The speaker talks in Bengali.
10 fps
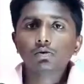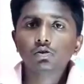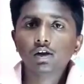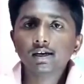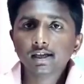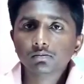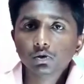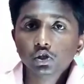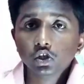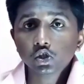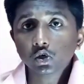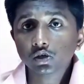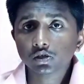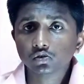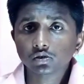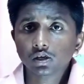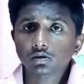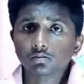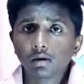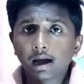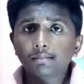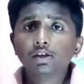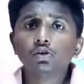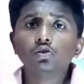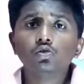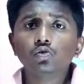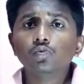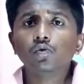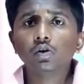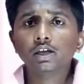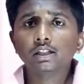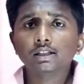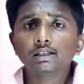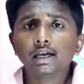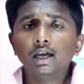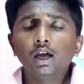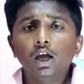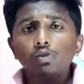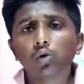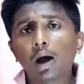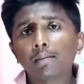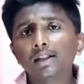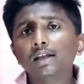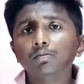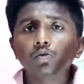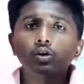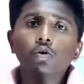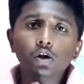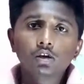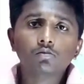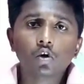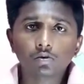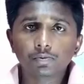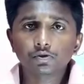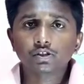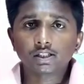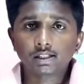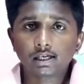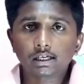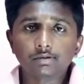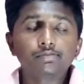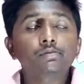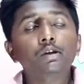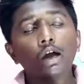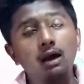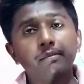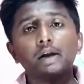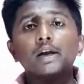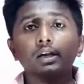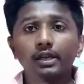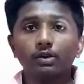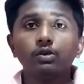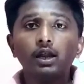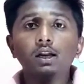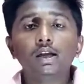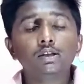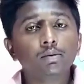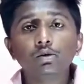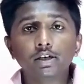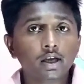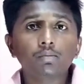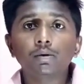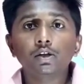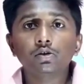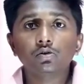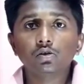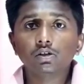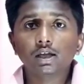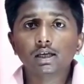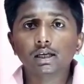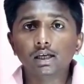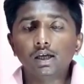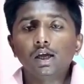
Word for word: বন্ধুরা টেক প্রয়োজনে সকলকে সুস্বাগত আমরা যখন নতুন ফোন কিনতে যাই তো আমাদের মনে অনেক কনফিউশন থাকে আমরা রেগুলারলি যেমন টেক ভিডিওগুলো দেখি